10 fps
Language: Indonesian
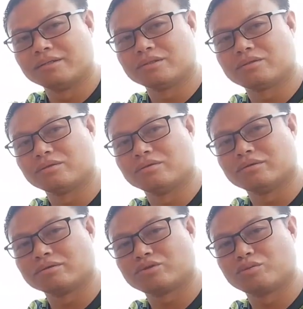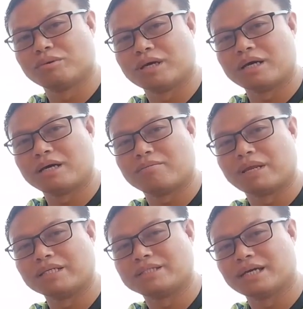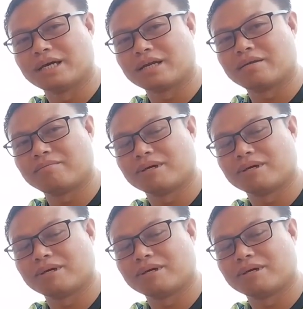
untuk coba belajar